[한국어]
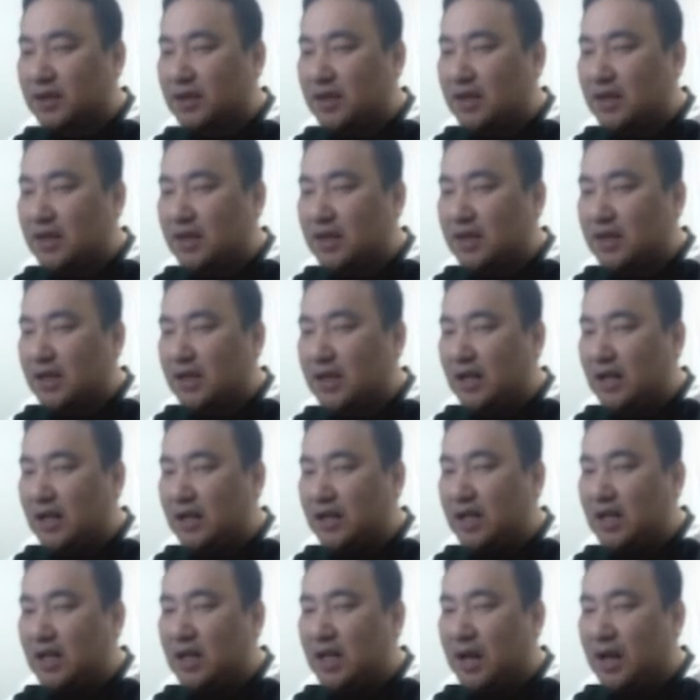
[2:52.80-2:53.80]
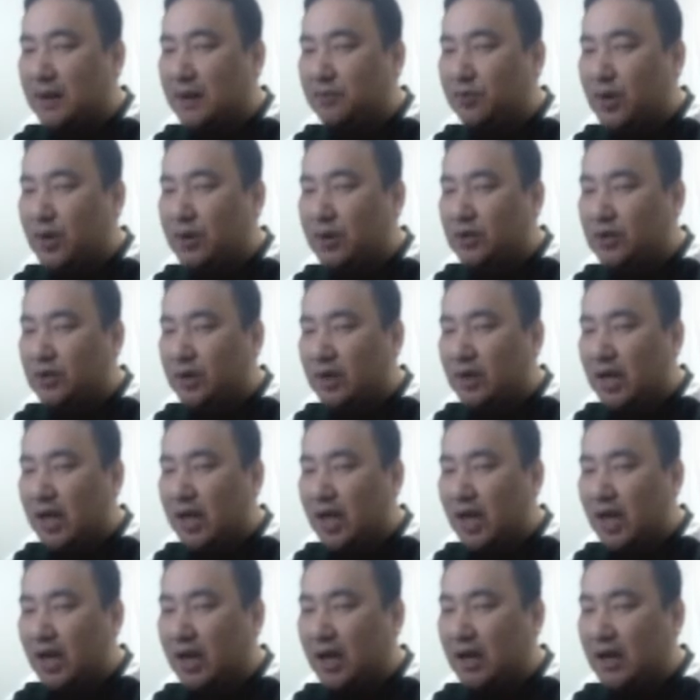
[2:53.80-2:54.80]

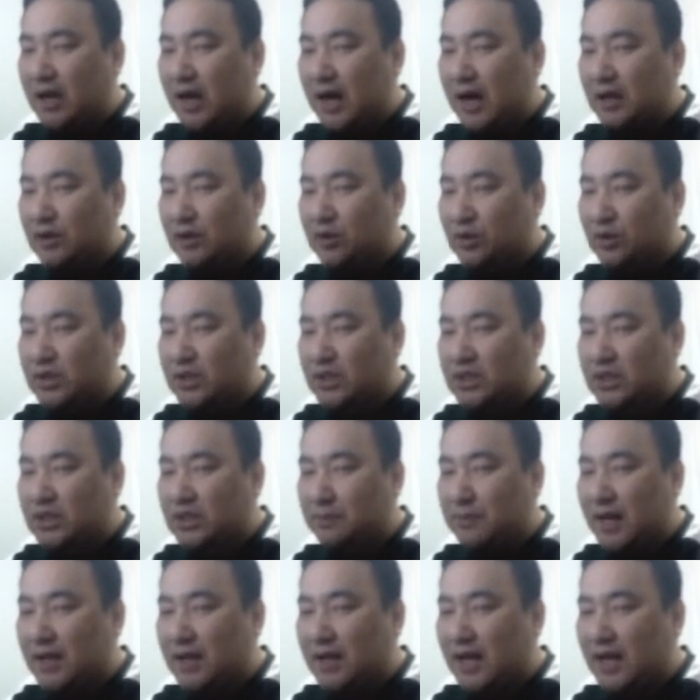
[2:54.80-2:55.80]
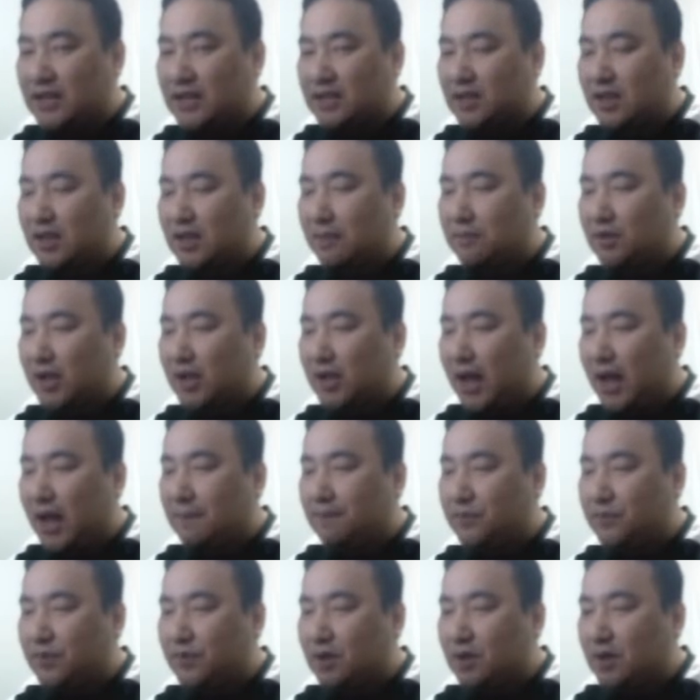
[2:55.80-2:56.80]
일기예보에서의 아주 심한 날씨 때문에
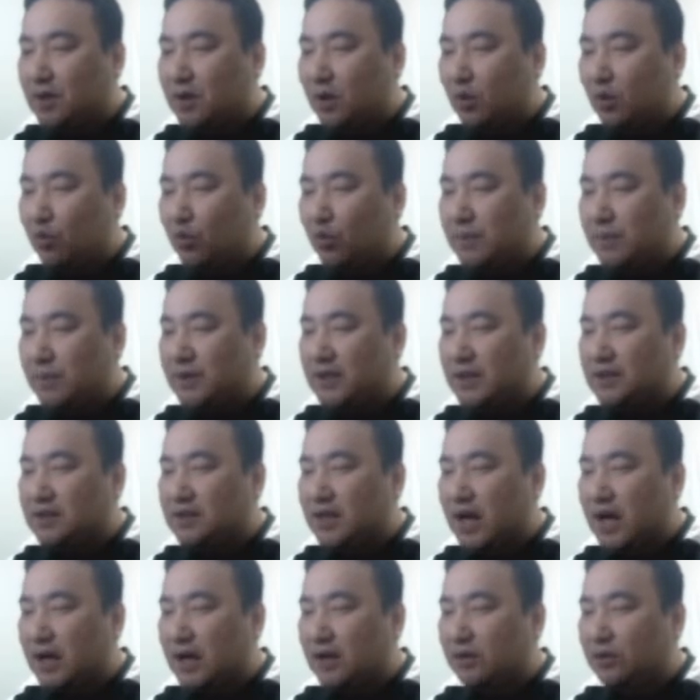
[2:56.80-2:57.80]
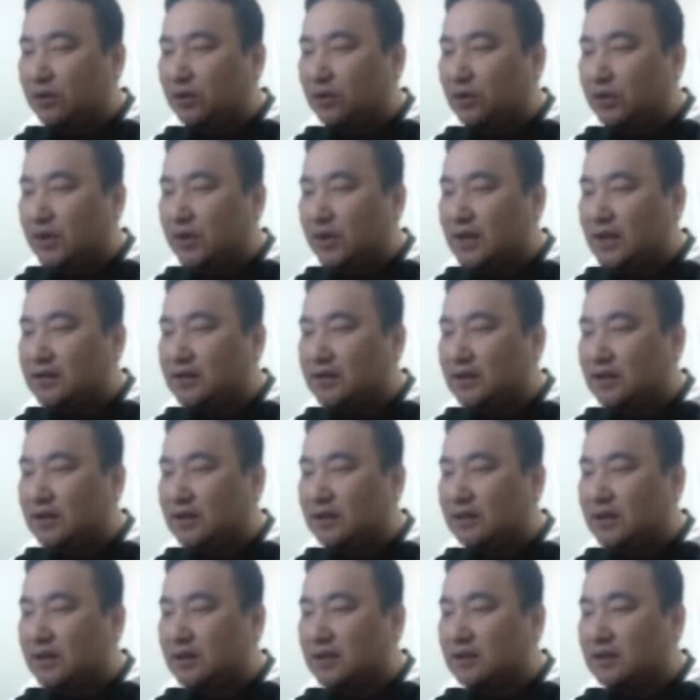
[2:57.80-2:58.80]
we've decided to cancel
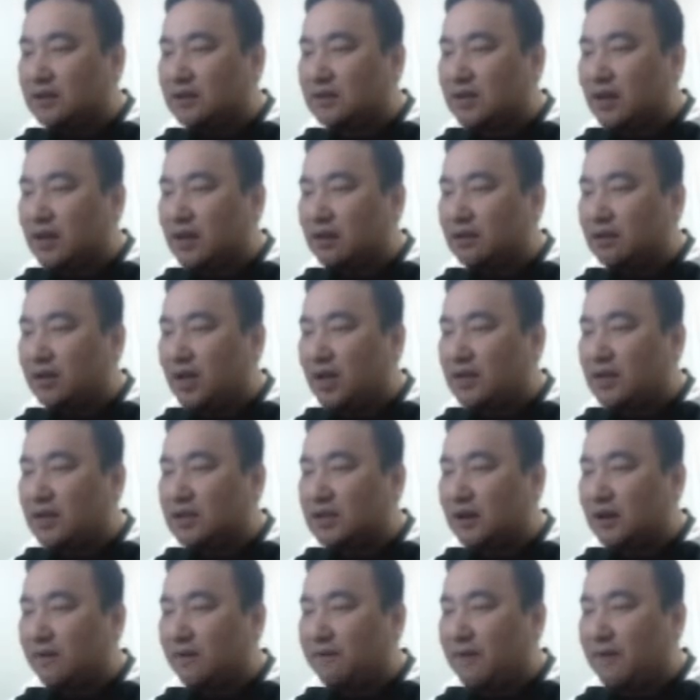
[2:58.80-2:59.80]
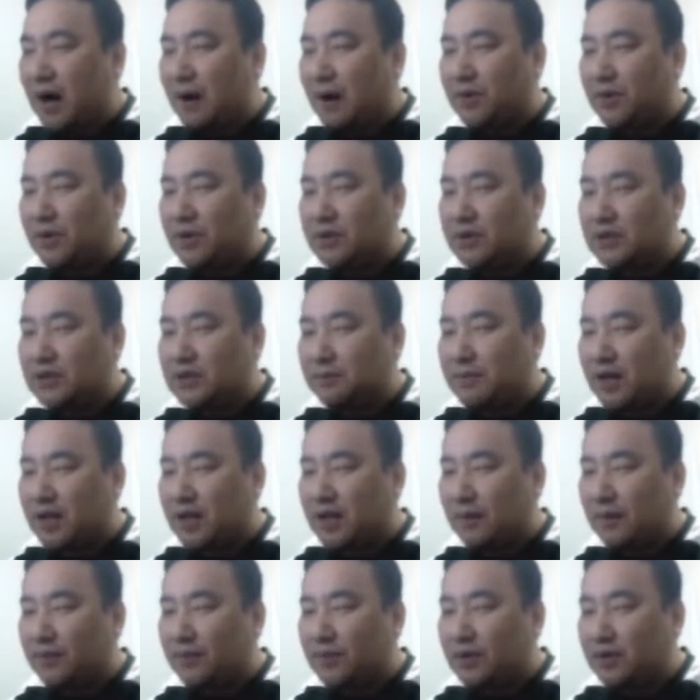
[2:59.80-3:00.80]
this Saturday's farmers
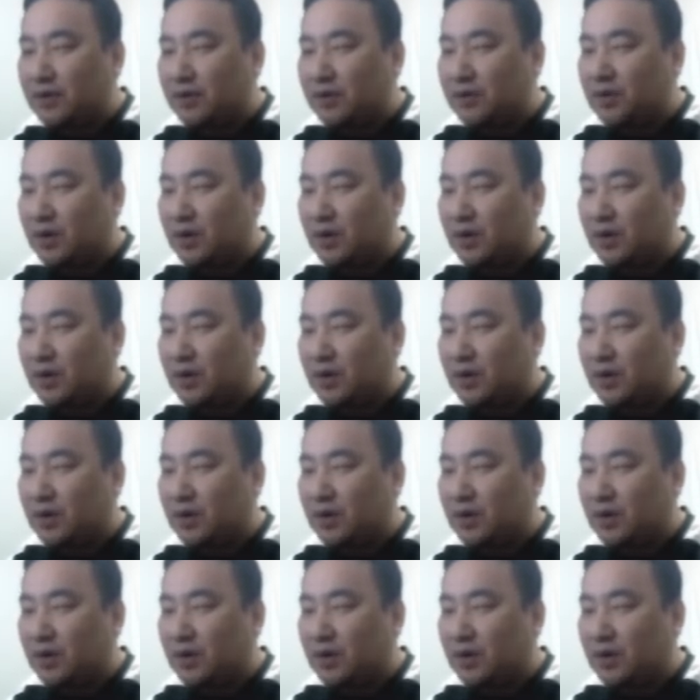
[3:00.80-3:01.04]
market. 그죠?